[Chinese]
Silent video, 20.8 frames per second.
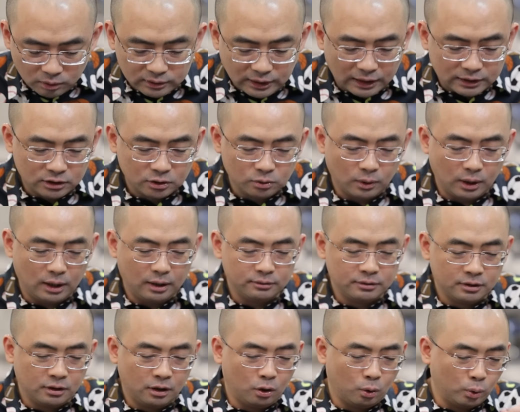国大使馆
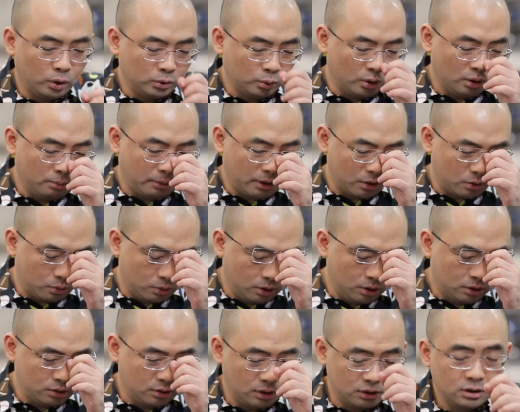在那回怼美
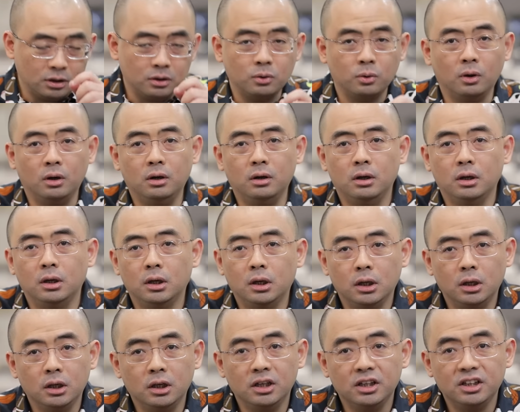国和英国，
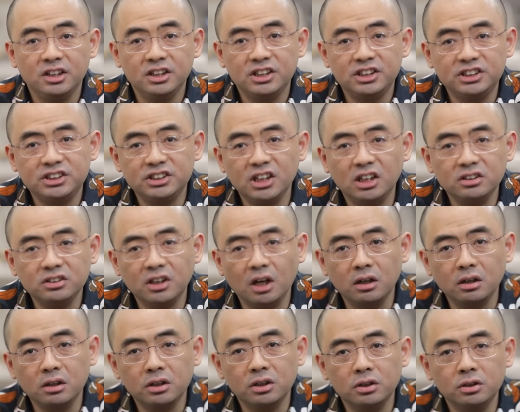相
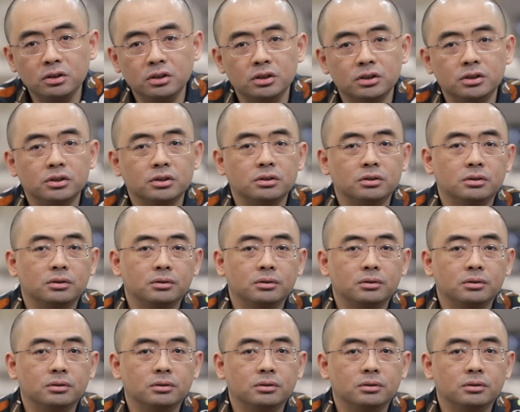当克制。